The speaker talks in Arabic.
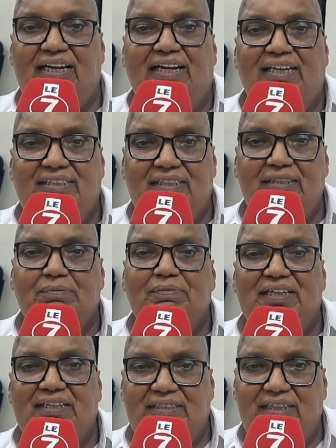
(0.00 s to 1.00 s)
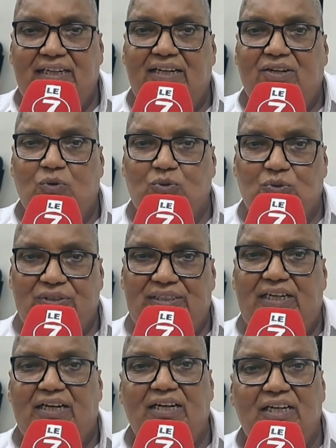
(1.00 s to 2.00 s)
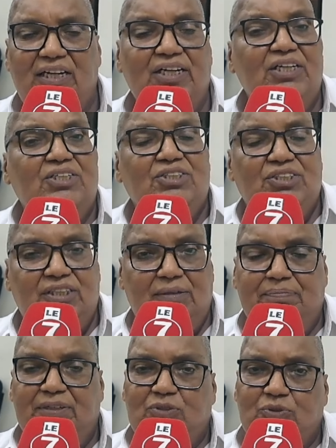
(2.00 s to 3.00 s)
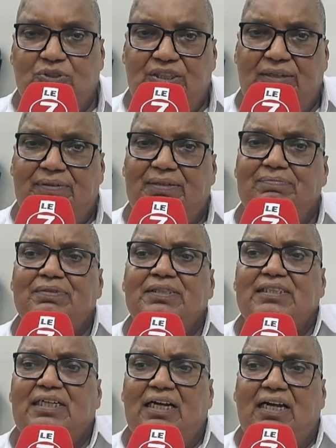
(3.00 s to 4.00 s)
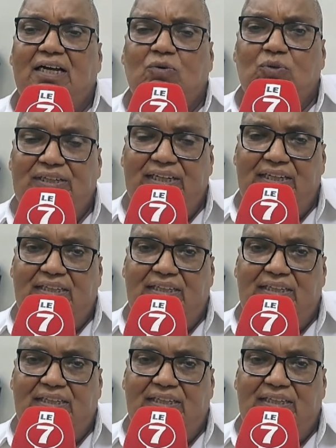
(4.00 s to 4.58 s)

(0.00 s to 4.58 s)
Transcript: كان العدد كبير ديالها الحضور ديالها الشابات والشباب حاولنا